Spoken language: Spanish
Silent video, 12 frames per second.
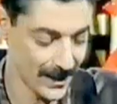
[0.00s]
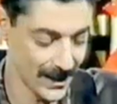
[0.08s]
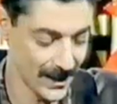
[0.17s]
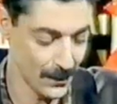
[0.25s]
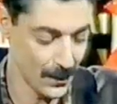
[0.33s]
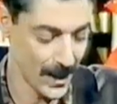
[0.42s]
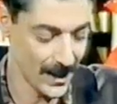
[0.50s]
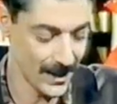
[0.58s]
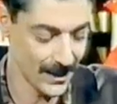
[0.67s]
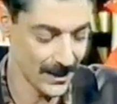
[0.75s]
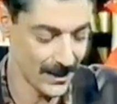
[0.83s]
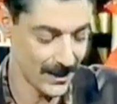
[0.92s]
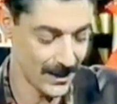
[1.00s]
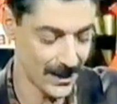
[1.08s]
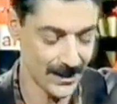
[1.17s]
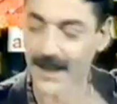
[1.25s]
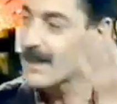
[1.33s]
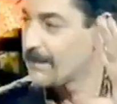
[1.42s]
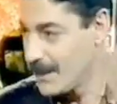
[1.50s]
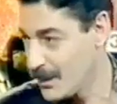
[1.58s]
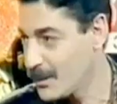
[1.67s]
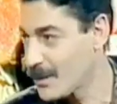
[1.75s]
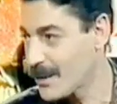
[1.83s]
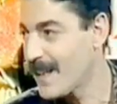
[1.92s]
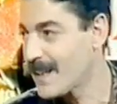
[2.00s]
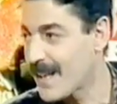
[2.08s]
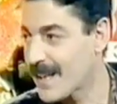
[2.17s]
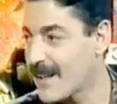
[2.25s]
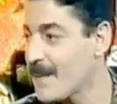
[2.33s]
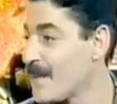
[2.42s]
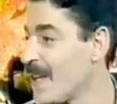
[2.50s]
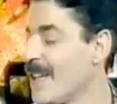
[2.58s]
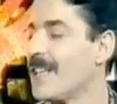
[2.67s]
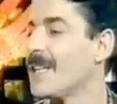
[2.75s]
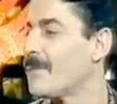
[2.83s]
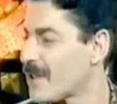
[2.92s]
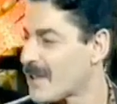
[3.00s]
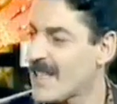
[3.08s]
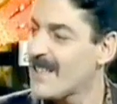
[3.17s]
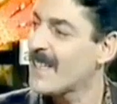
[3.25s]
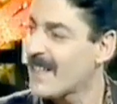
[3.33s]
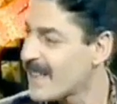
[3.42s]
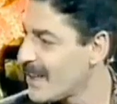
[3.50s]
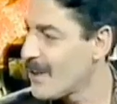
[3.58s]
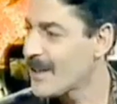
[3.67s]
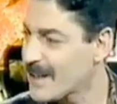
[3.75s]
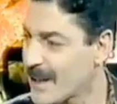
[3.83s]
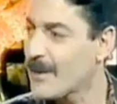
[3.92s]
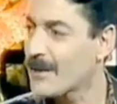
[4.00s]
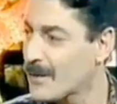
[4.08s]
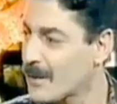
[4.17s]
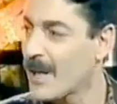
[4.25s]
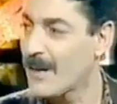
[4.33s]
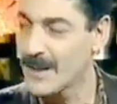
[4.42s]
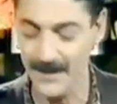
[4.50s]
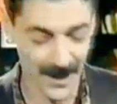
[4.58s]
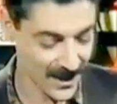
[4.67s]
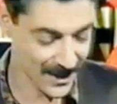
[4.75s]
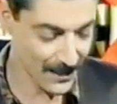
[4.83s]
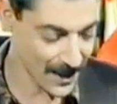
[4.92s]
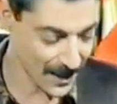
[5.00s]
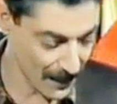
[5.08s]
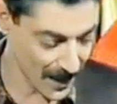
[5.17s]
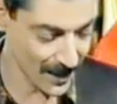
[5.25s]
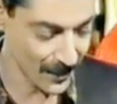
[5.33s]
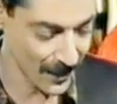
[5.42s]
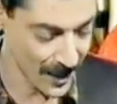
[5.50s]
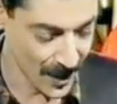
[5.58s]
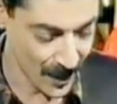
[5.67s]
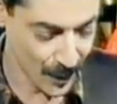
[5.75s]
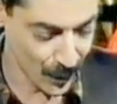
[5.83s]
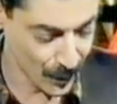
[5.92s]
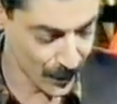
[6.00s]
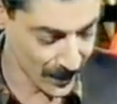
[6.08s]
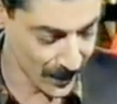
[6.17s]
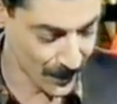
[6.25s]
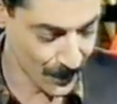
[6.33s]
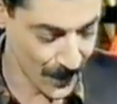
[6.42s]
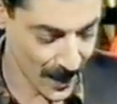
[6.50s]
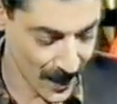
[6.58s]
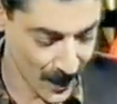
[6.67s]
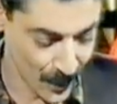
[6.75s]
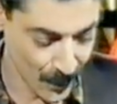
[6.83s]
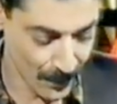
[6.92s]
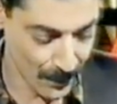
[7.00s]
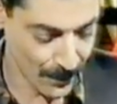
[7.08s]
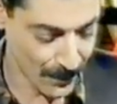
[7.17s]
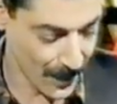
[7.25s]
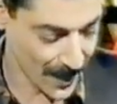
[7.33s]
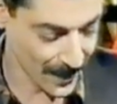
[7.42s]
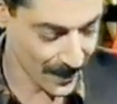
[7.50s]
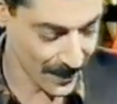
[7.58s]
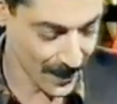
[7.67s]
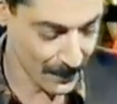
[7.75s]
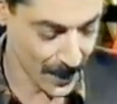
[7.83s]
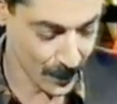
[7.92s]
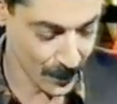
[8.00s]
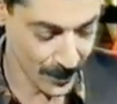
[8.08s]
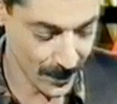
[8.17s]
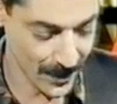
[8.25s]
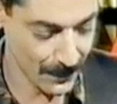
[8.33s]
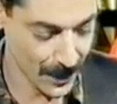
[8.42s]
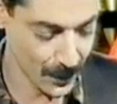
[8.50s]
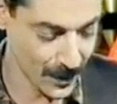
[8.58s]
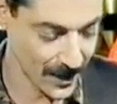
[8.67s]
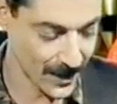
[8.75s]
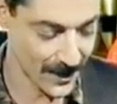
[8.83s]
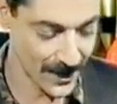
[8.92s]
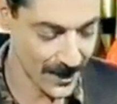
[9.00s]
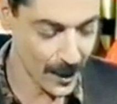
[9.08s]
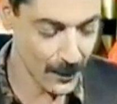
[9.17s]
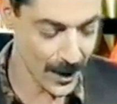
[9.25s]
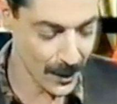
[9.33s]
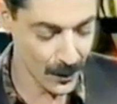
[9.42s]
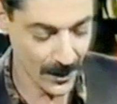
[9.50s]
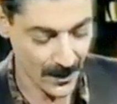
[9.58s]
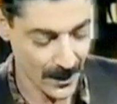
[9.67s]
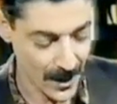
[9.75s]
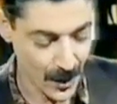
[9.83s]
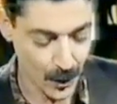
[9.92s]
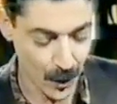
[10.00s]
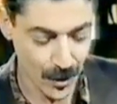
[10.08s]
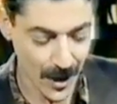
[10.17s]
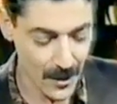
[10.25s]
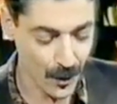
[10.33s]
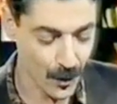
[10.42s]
y 23 minutos de la tarde, y por exigencias del guión, estas cosas, tú sabes, siempre te pasan un, un par de, preguntitas. Y tengo por aquí una, dice, dos años